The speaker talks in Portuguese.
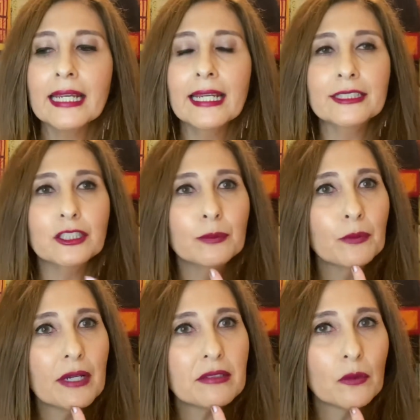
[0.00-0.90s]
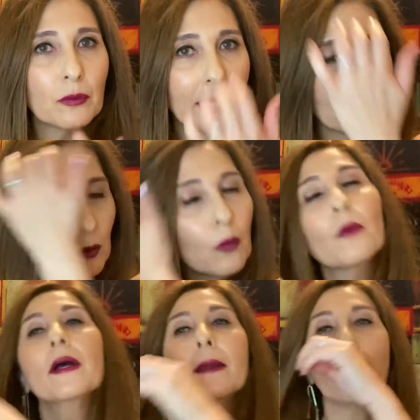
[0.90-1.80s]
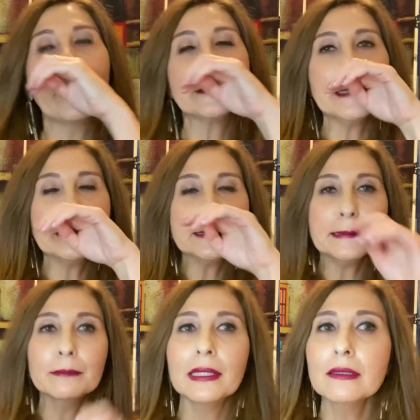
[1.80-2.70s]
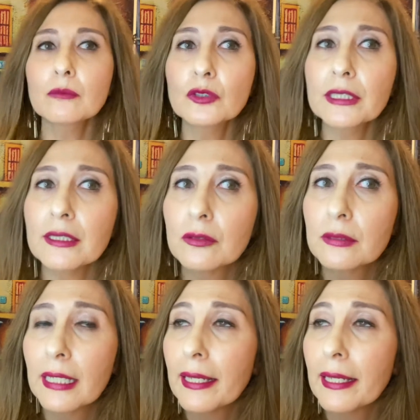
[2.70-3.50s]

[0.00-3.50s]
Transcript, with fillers: Tipo essa Rebel, eu achei assim bem bonito, né?